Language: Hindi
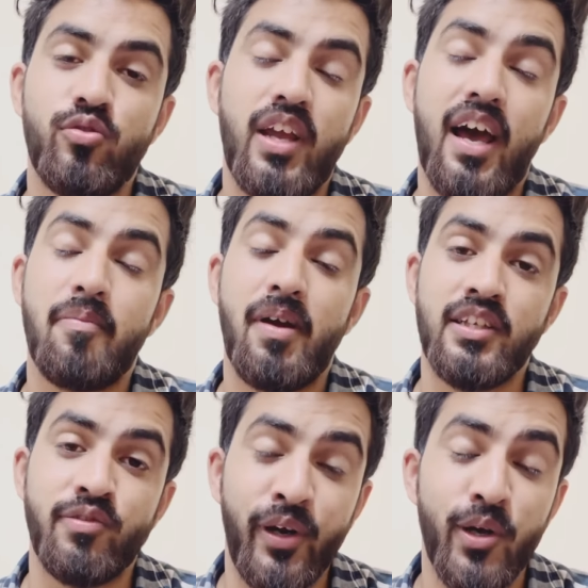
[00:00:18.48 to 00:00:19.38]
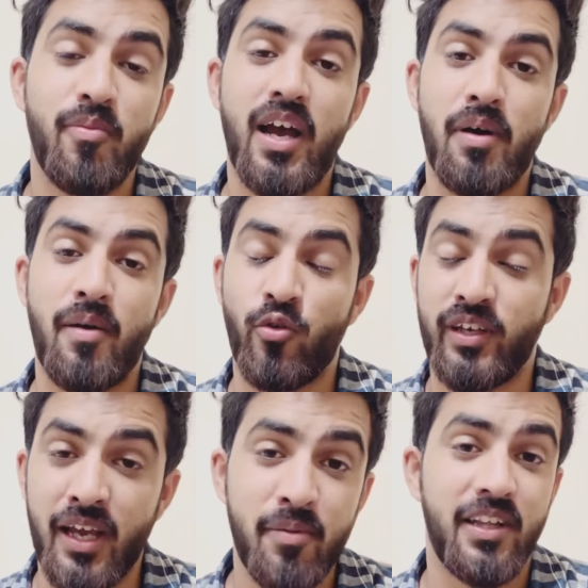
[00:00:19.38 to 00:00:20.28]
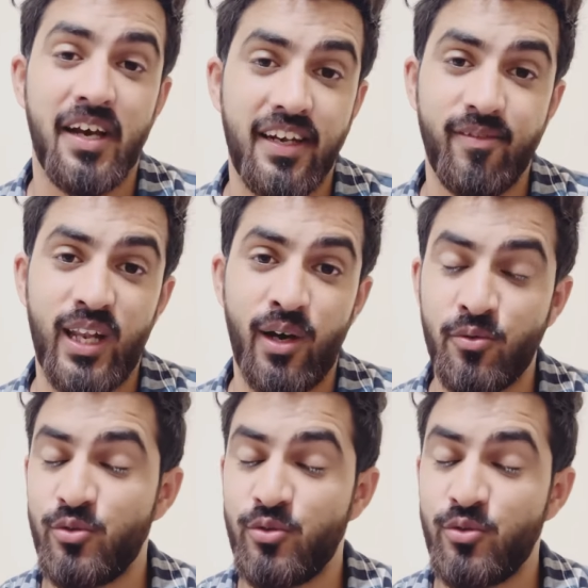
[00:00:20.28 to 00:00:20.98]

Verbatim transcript: तो यार मैं इस वीडियो में अब आपको यही बताने वाला हूँ